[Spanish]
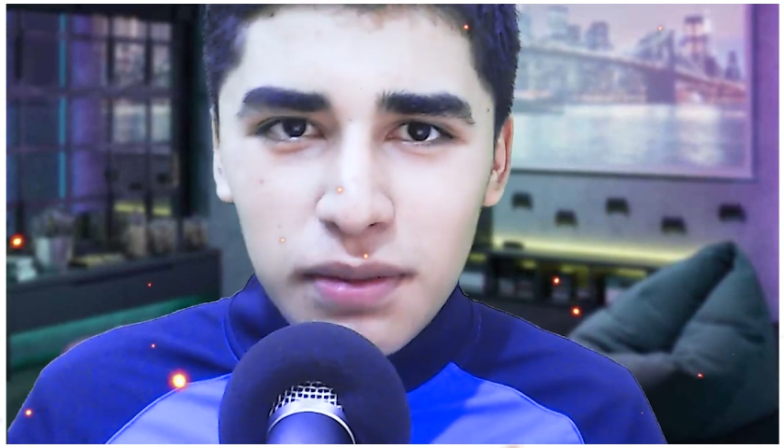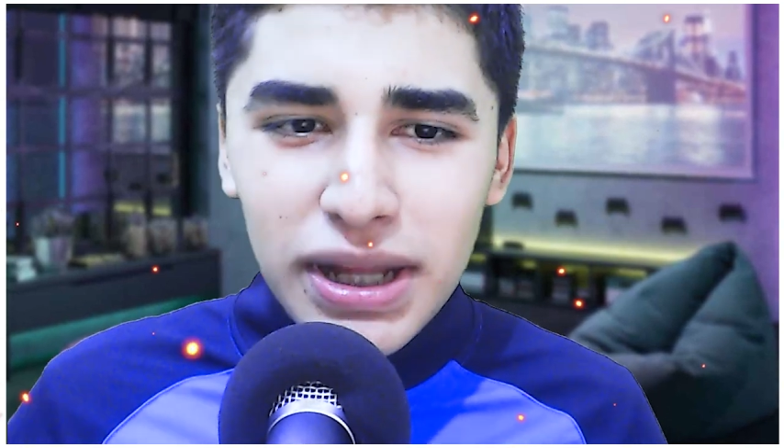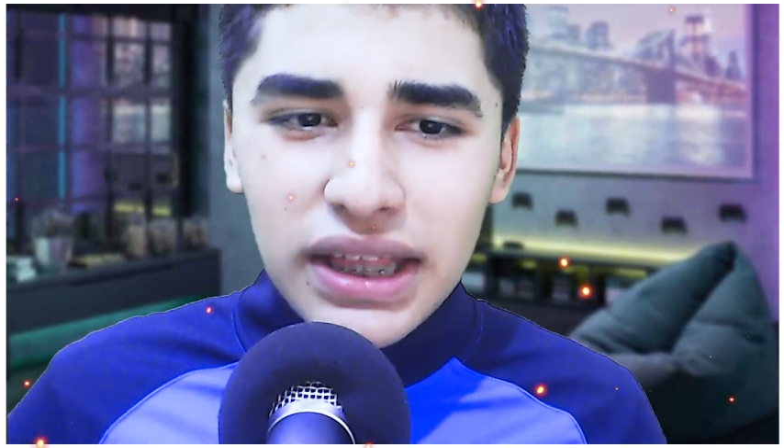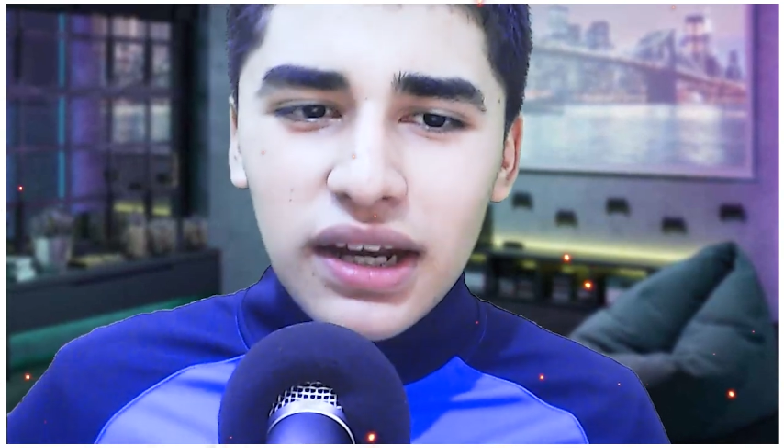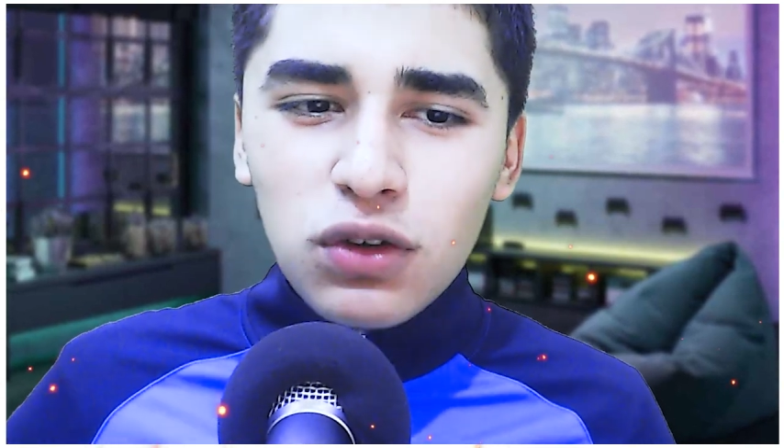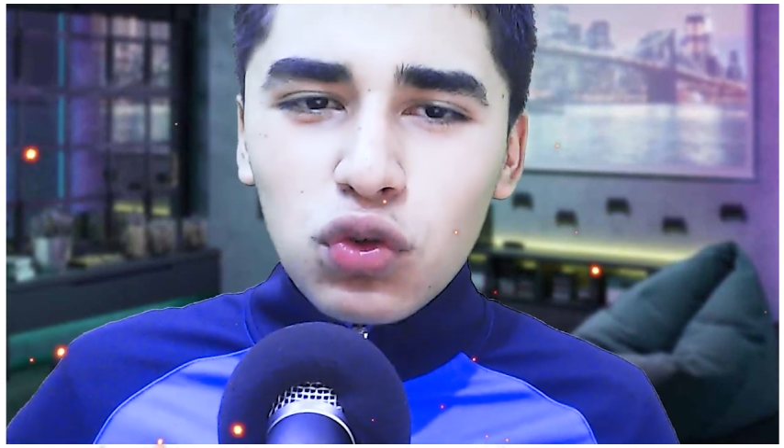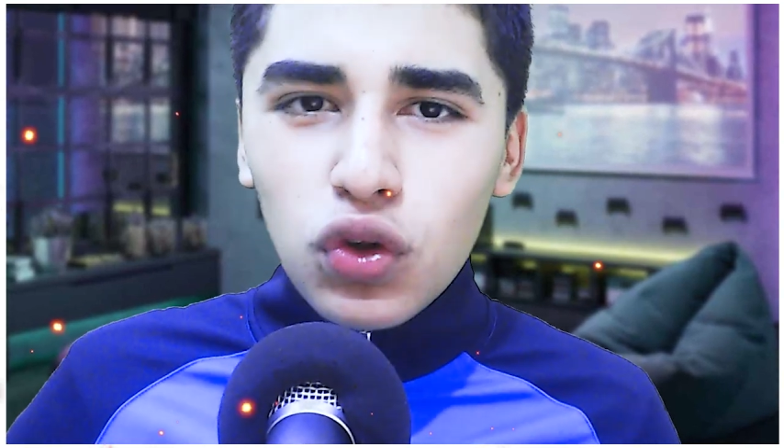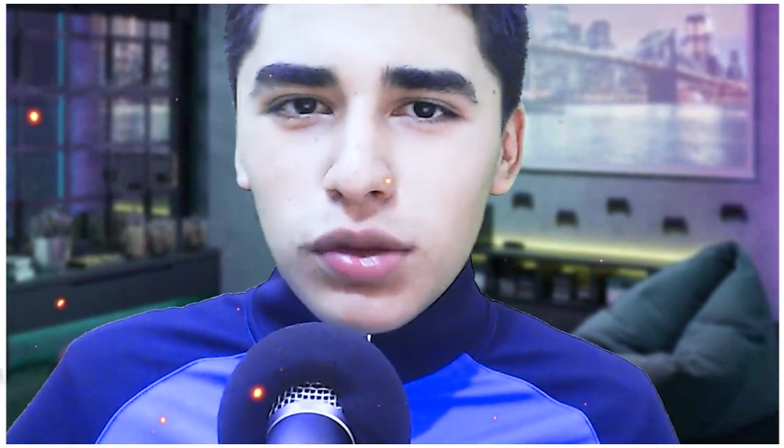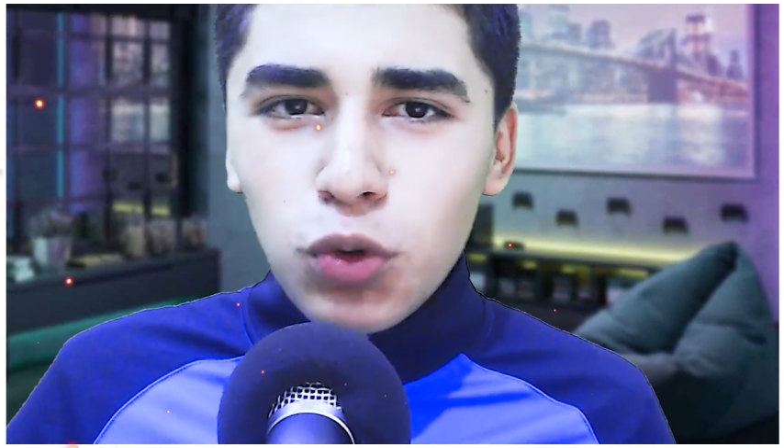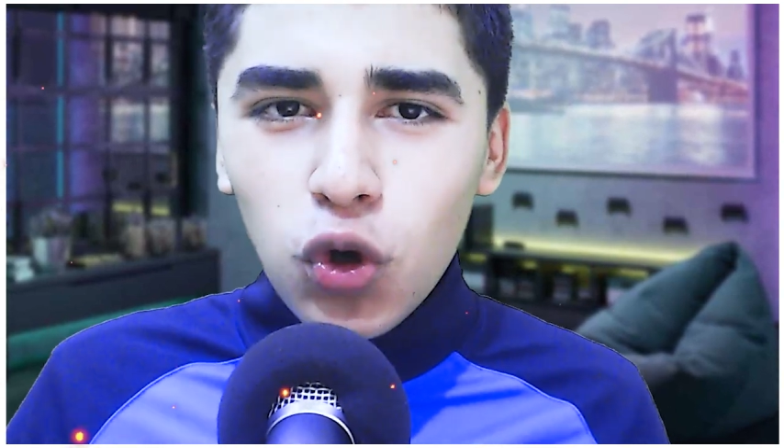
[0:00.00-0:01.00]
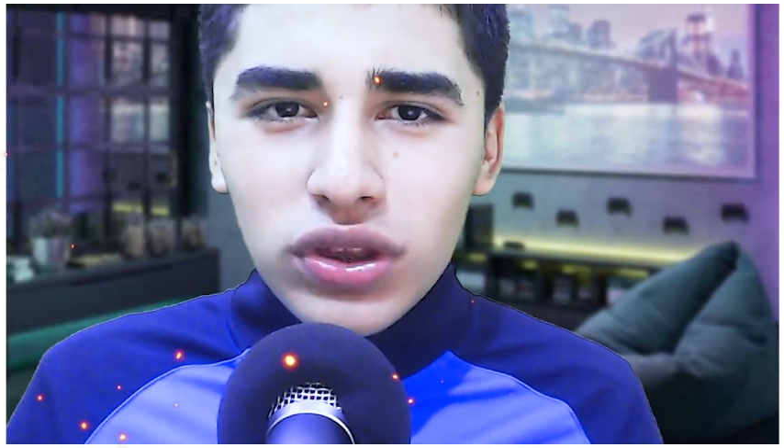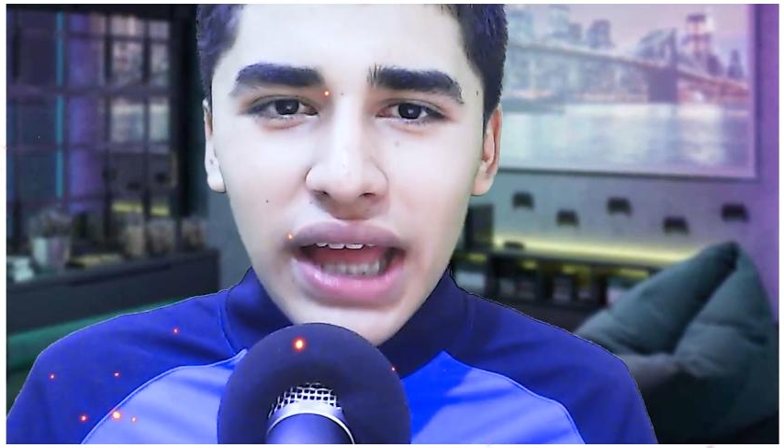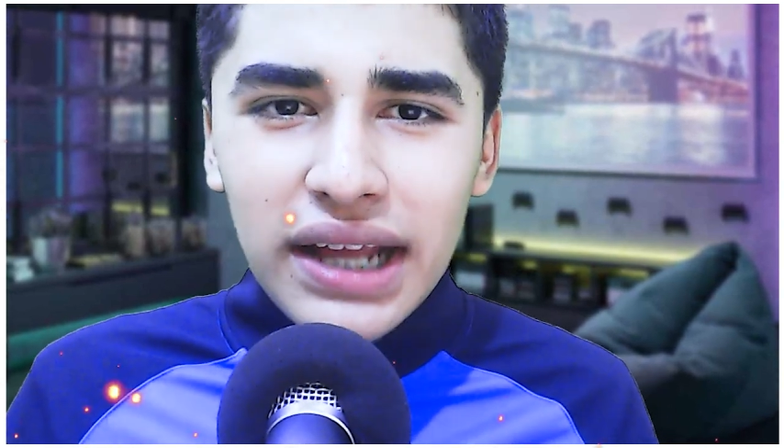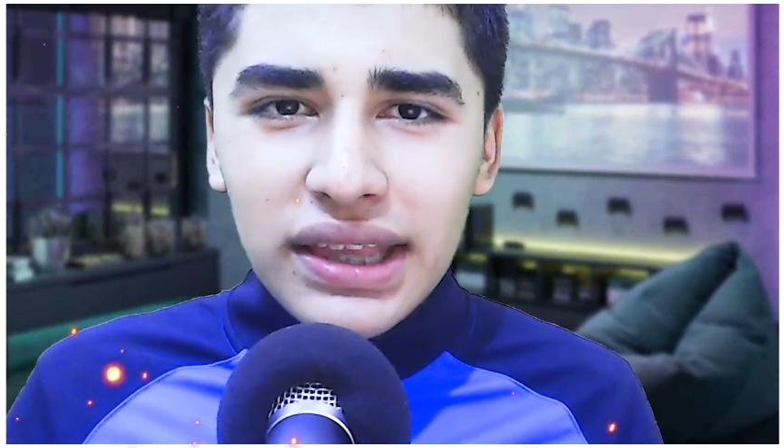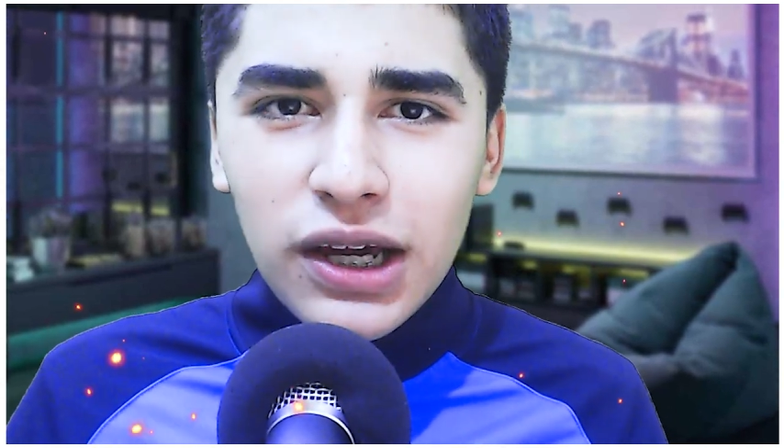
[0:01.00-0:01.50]
mantener su dibujo
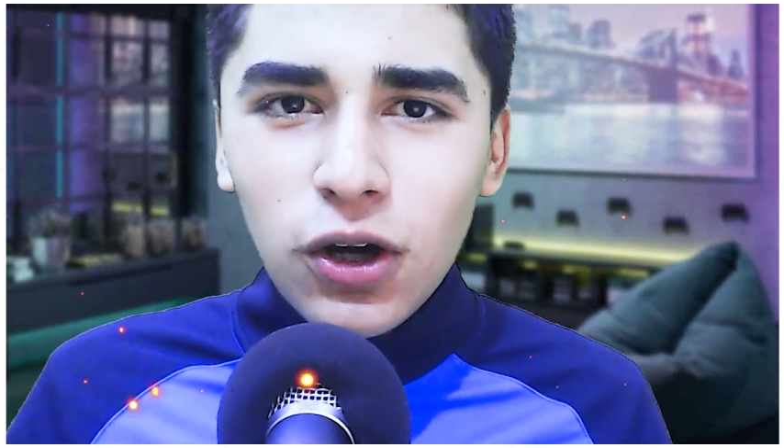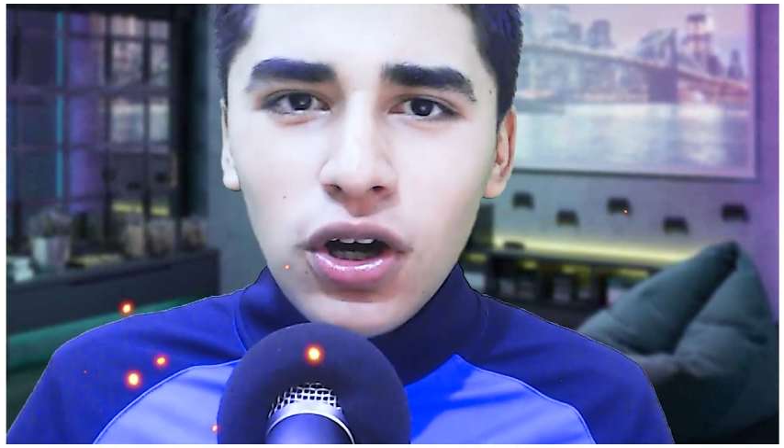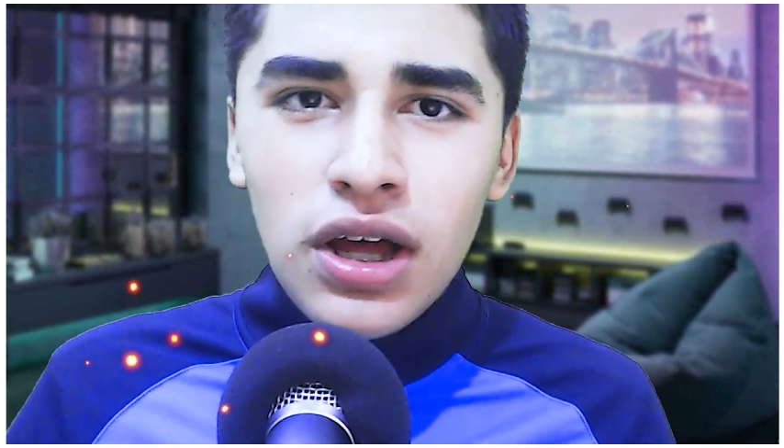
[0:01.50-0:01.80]
táctico,